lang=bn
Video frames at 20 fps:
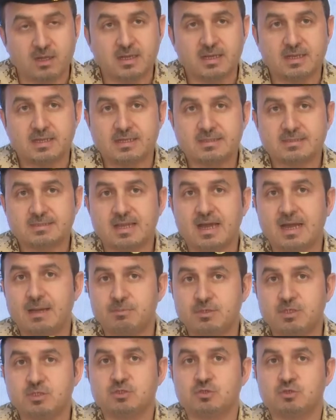যা হচ্ছে
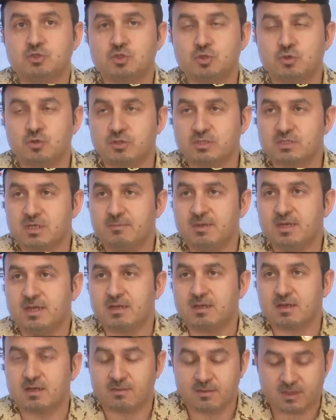প্রায় এক
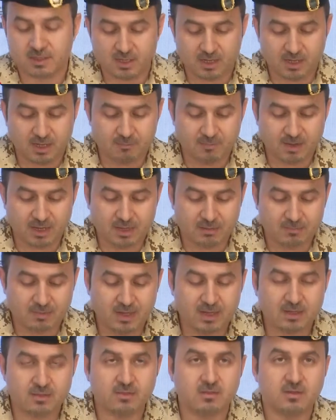হাজার পাঁচশো জন
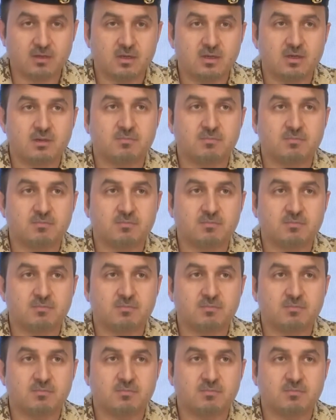মাত্র